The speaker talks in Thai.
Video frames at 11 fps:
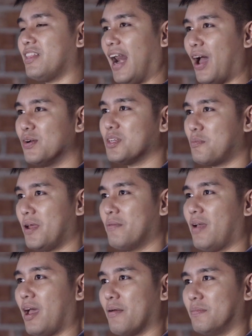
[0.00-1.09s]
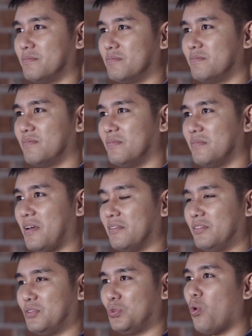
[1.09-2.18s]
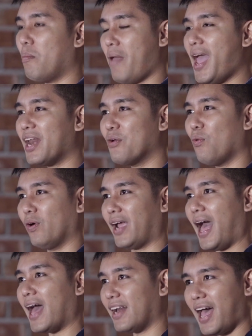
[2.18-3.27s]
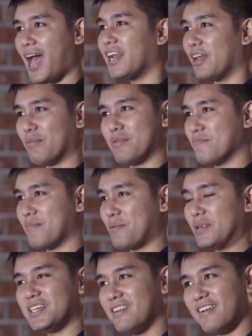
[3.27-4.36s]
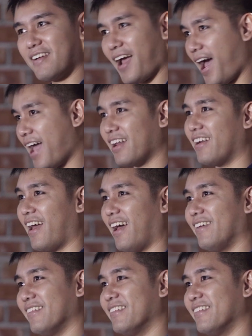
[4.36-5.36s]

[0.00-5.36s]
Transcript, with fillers: แต่เราจะเป็นแบบตัวแม่ในวงการได้เนี่ยมันไม่ใช่เรื่องง่ายเลยนะ